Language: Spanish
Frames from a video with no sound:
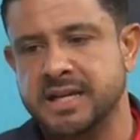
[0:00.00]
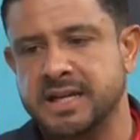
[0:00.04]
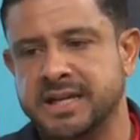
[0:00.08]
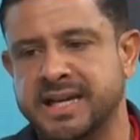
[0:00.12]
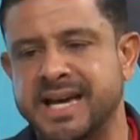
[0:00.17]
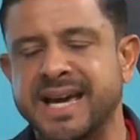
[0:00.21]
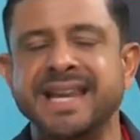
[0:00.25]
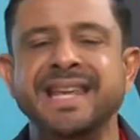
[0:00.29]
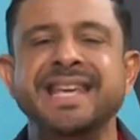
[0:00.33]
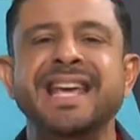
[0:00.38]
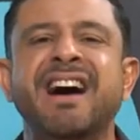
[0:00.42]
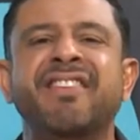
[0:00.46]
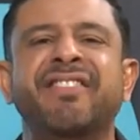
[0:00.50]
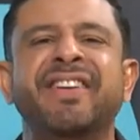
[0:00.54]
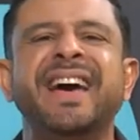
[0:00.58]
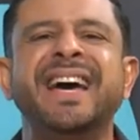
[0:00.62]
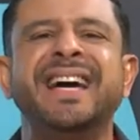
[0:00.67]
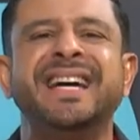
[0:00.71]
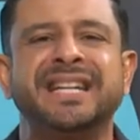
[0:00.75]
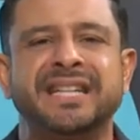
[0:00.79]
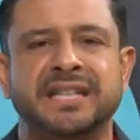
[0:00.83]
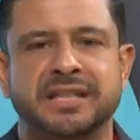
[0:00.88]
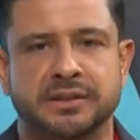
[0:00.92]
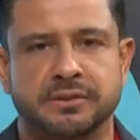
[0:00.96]
quería
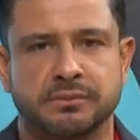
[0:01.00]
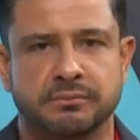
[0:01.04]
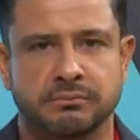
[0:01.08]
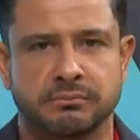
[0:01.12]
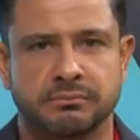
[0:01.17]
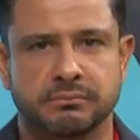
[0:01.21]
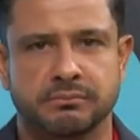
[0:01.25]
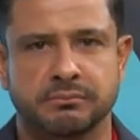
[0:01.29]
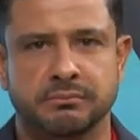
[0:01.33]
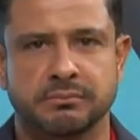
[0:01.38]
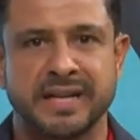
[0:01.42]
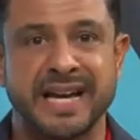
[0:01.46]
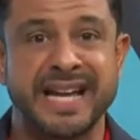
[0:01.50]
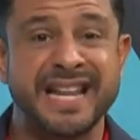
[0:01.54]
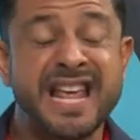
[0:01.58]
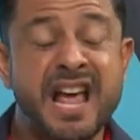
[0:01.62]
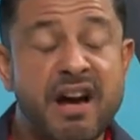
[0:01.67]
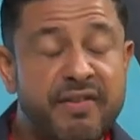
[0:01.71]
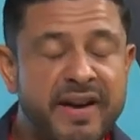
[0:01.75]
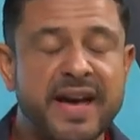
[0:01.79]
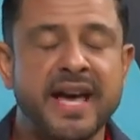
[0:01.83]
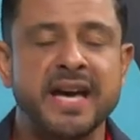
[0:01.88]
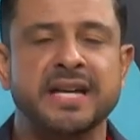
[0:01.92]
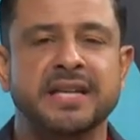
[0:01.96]
ver,
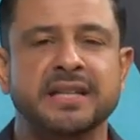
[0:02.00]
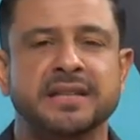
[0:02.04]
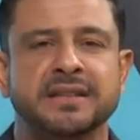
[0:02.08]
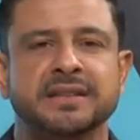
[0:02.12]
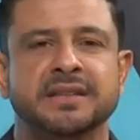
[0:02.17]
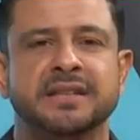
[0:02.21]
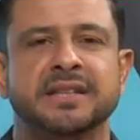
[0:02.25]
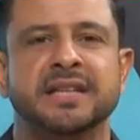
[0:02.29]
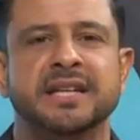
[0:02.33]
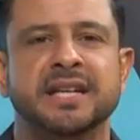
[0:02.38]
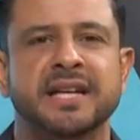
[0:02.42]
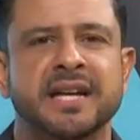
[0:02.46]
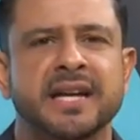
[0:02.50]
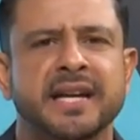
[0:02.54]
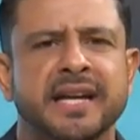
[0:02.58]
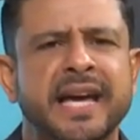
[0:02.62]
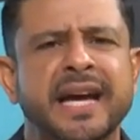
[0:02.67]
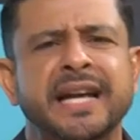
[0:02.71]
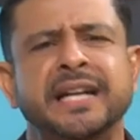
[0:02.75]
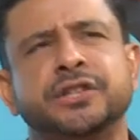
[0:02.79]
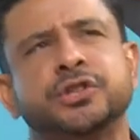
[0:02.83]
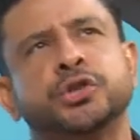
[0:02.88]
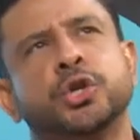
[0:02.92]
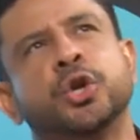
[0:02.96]
quería ver,
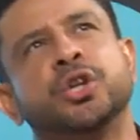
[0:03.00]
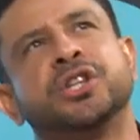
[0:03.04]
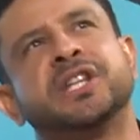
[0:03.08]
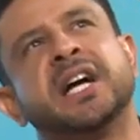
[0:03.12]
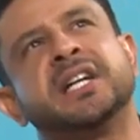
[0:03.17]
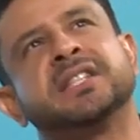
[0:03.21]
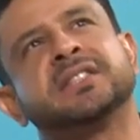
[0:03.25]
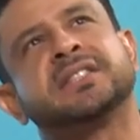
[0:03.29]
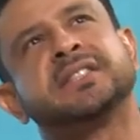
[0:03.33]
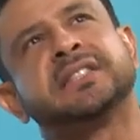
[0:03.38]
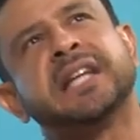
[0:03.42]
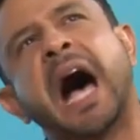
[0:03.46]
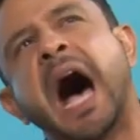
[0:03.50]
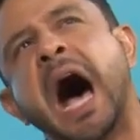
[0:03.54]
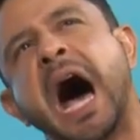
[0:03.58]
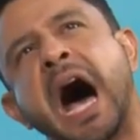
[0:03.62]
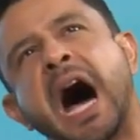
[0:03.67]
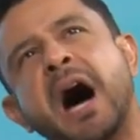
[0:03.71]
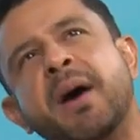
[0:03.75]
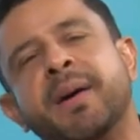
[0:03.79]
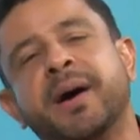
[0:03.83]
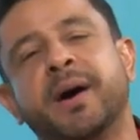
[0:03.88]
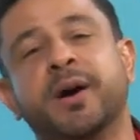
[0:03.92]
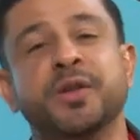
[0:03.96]
que el sol
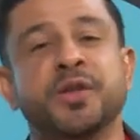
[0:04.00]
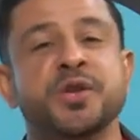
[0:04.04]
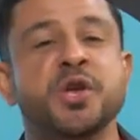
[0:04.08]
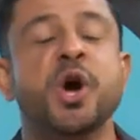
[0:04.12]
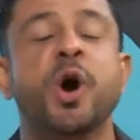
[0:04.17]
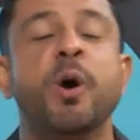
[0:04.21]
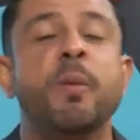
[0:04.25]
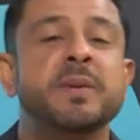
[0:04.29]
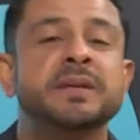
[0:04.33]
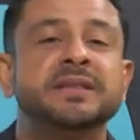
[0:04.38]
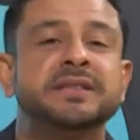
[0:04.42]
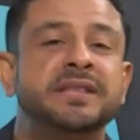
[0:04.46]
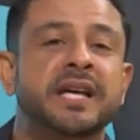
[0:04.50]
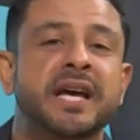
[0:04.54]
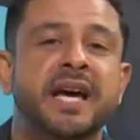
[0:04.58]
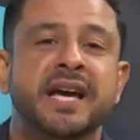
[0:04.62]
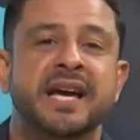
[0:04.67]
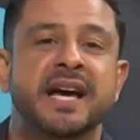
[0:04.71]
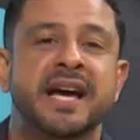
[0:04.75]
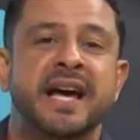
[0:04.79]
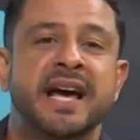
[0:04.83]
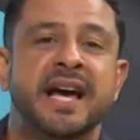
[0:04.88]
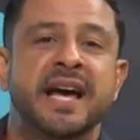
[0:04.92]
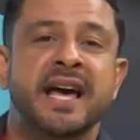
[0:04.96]
danzaba. Cuando yo
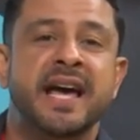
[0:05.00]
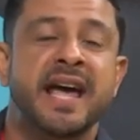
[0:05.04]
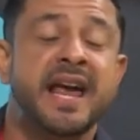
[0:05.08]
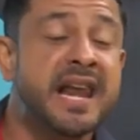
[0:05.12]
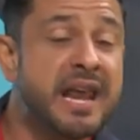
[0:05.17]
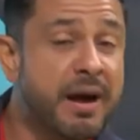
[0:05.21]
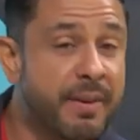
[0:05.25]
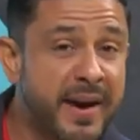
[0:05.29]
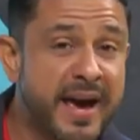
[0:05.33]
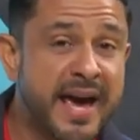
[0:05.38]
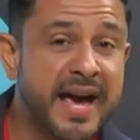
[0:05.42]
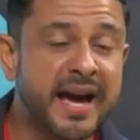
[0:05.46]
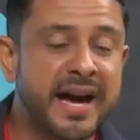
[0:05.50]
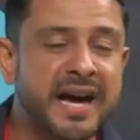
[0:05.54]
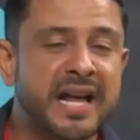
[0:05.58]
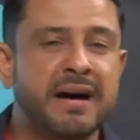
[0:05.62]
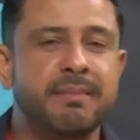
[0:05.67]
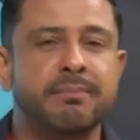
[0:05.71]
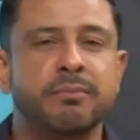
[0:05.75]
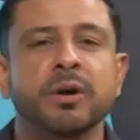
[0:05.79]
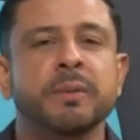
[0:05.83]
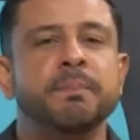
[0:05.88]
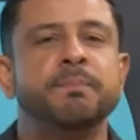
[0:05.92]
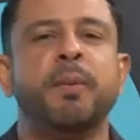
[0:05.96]
comencé en La Vega era
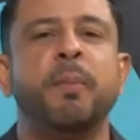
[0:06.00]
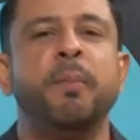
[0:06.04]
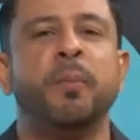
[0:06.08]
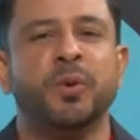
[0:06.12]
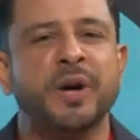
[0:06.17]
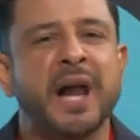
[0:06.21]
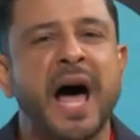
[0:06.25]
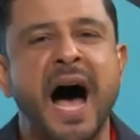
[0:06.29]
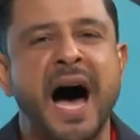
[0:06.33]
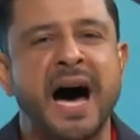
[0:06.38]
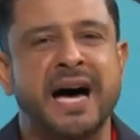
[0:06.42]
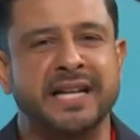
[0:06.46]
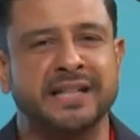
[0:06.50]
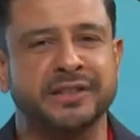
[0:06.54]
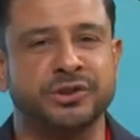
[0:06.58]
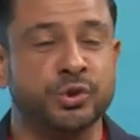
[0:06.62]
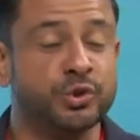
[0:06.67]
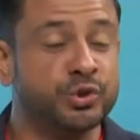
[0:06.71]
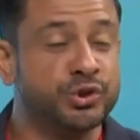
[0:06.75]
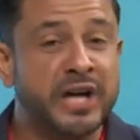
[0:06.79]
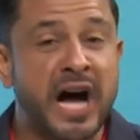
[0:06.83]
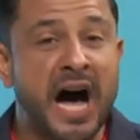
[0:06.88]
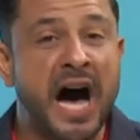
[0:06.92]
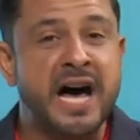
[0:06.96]
muy popular
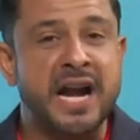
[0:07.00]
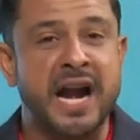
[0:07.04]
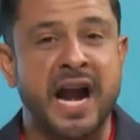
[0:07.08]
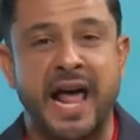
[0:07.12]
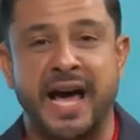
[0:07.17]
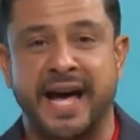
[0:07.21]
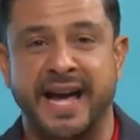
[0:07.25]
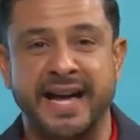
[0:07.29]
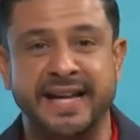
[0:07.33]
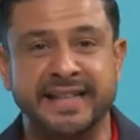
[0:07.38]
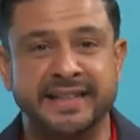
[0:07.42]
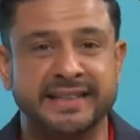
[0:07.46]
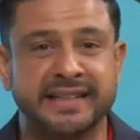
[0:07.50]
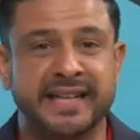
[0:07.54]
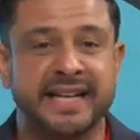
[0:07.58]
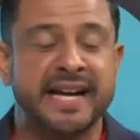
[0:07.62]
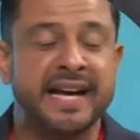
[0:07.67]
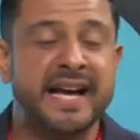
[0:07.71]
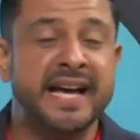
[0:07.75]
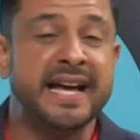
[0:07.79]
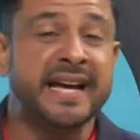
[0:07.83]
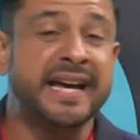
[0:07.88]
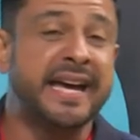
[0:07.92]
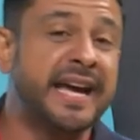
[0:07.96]
escuchar a la gente
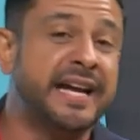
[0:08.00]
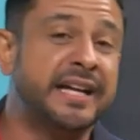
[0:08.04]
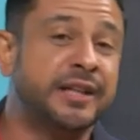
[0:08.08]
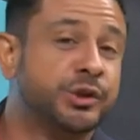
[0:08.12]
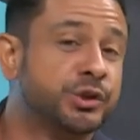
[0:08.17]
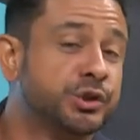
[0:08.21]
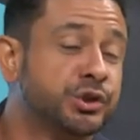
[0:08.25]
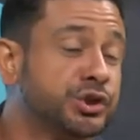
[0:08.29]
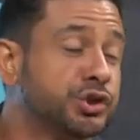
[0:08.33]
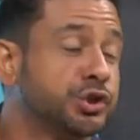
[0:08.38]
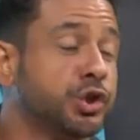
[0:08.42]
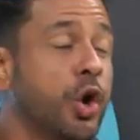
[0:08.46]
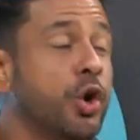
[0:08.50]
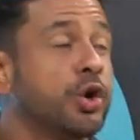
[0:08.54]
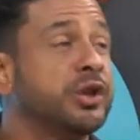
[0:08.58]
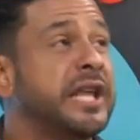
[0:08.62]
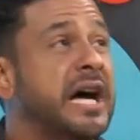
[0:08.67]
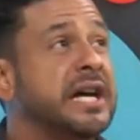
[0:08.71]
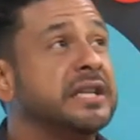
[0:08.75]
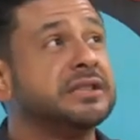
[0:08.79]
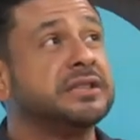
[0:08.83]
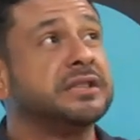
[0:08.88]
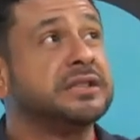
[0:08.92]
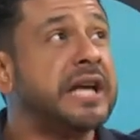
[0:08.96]
que el sol
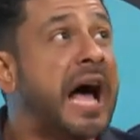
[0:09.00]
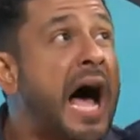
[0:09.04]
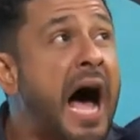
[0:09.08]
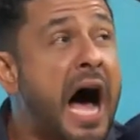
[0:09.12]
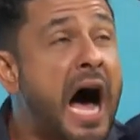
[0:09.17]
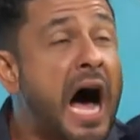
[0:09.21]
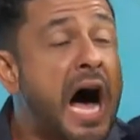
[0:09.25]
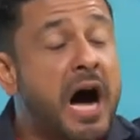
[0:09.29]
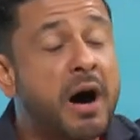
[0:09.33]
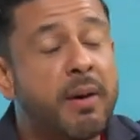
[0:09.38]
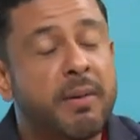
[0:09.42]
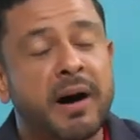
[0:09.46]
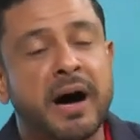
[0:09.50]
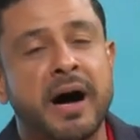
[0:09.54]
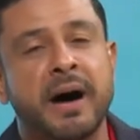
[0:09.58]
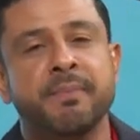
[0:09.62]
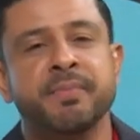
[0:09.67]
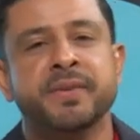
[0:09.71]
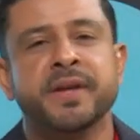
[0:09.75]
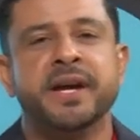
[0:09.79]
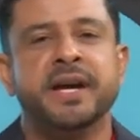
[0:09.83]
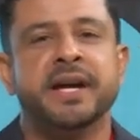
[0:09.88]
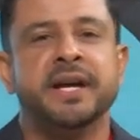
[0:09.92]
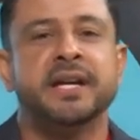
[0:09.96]
danzaba,
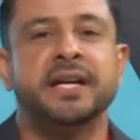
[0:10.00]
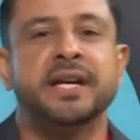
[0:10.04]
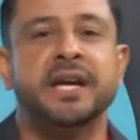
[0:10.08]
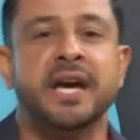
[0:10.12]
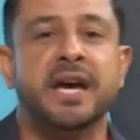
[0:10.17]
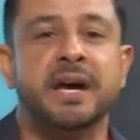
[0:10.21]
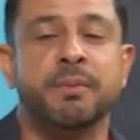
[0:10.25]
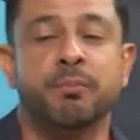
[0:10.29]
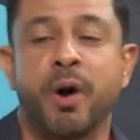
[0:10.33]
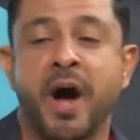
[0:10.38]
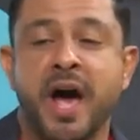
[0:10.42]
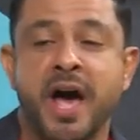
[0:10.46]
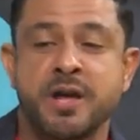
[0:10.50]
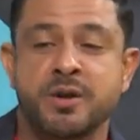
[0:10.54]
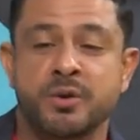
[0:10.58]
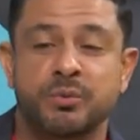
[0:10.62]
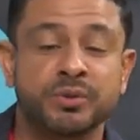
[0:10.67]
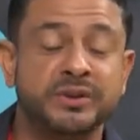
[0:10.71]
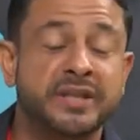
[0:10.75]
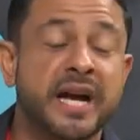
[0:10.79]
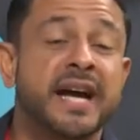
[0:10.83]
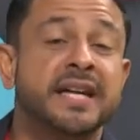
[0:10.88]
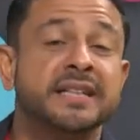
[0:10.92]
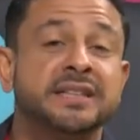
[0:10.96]
que, bueno,
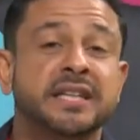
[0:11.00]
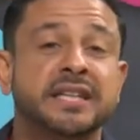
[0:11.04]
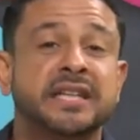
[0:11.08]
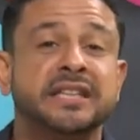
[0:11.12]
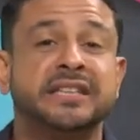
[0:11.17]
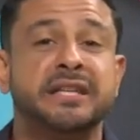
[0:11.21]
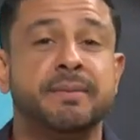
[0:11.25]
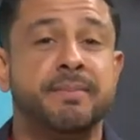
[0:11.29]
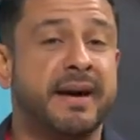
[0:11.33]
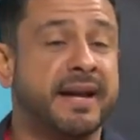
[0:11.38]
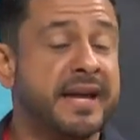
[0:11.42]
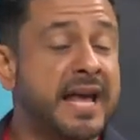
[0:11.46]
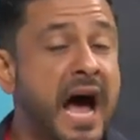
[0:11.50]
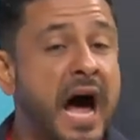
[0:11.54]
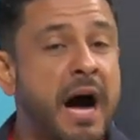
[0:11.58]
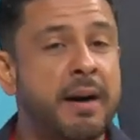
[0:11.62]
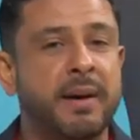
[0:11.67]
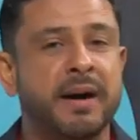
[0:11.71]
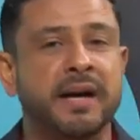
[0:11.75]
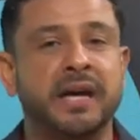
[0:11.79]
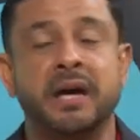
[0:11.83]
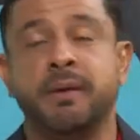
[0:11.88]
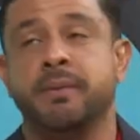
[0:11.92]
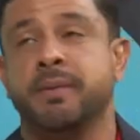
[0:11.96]
mucha gente que se
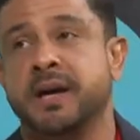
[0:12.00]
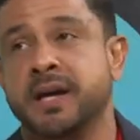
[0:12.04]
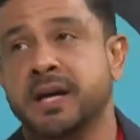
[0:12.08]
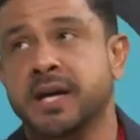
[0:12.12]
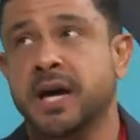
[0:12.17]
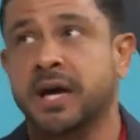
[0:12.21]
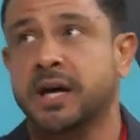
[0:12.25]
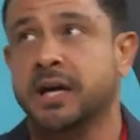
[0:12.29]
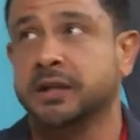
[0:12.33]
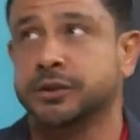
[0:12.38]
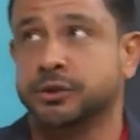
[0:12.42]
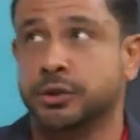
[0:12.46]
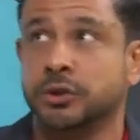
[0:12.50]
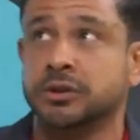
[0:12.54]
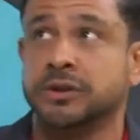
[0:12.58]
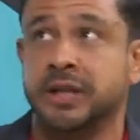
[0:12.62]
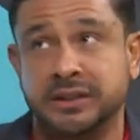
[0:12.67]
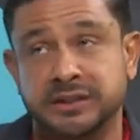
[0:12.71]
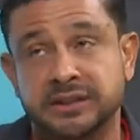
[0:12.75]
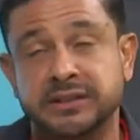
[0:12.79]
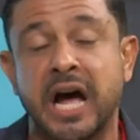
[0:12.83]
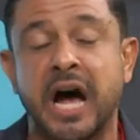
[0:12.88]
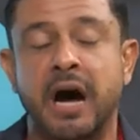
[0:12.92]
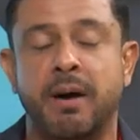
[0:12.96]
mareaba, que veía que el sol
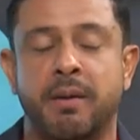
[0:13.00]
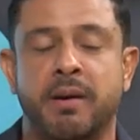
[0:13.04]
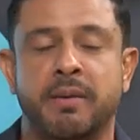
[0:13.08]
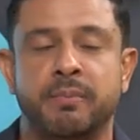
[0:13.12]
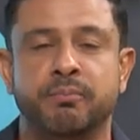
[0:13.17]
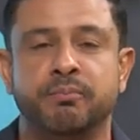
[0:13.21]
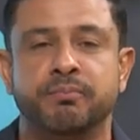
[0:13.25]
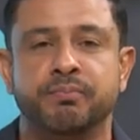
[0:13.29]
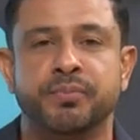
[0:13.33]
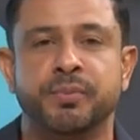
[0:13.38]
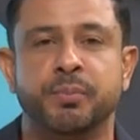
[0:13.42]
danzaba.